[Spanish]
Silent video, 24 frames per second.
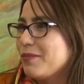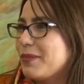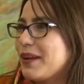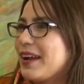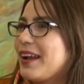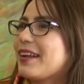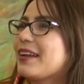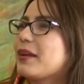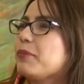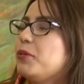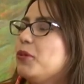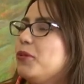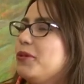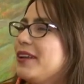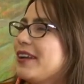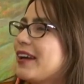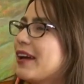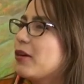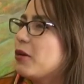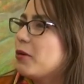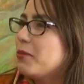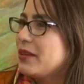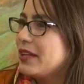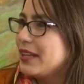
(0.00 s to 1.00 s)
para República
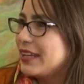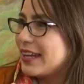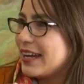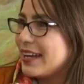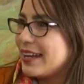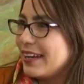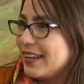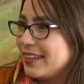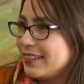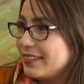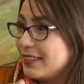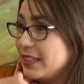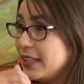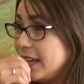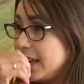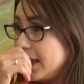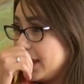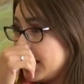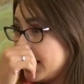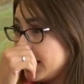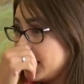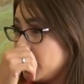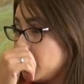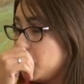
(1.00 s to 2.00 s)
Dominicana si
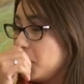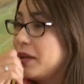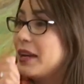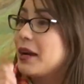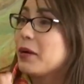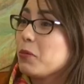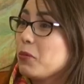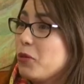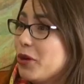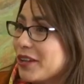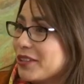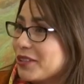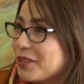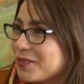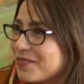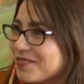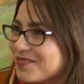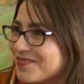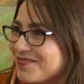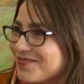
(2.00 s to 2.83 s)
ellas no hubieran muerto?